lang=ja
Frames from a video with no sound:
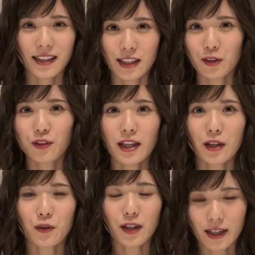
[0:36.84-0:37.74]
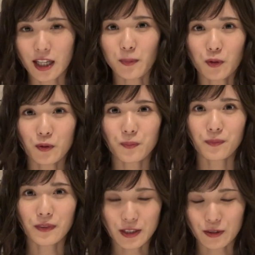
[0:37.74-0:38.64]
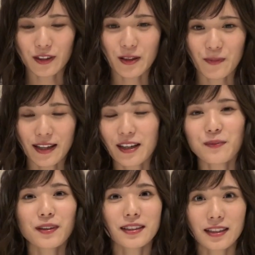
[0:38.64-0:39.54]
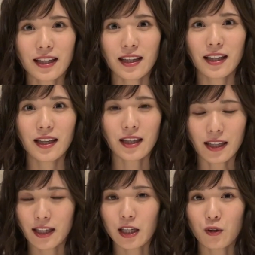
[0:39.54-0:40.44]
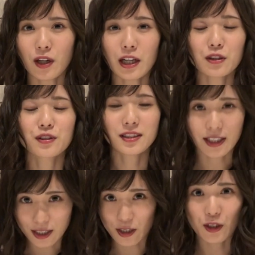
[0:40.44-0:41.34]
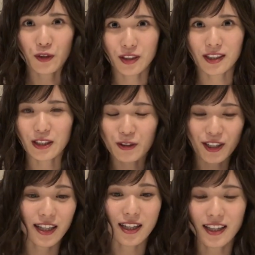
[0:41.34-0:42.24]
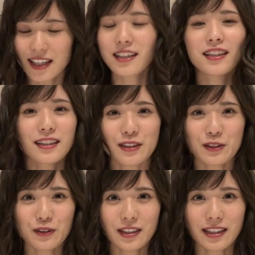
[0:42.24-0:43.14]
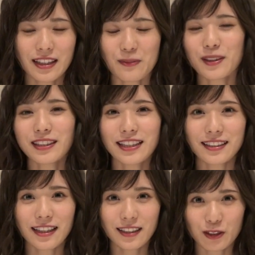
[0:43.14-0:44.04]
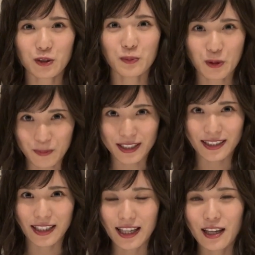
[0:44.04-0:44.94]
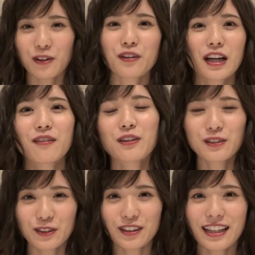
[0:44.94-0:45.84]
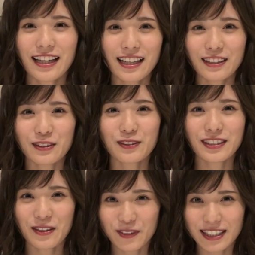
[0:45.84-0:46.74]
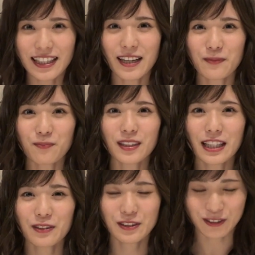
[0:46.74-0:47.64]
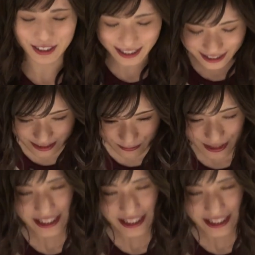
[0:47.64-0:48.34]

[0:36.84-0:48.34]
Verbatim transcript: なのでこれからも一生懸命頑張って映画を明るくしていけるように、日本映画が元気になるように頑張っていきたいなと思います。今回は本当にありがとうございました。またよろしくお願いいたしま